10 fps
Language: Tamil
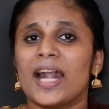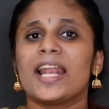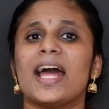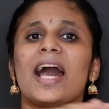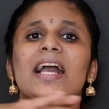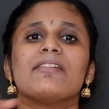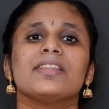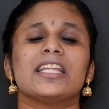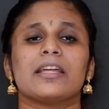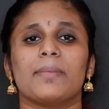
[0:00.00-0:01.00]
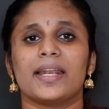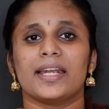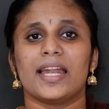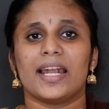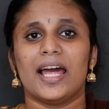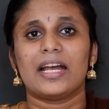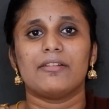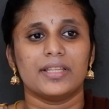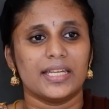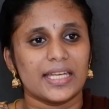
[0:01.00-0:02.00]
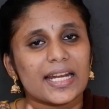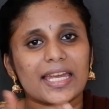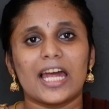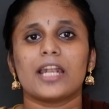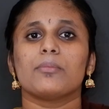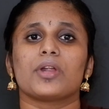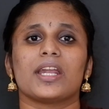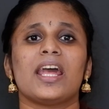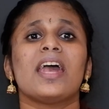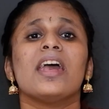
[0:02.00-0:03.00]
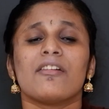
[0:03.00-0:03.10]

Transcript: ஆனா நாங்க வந்து அந்த மாதிரி இல்ல நாங்க வந்து இயற்கையான முறையில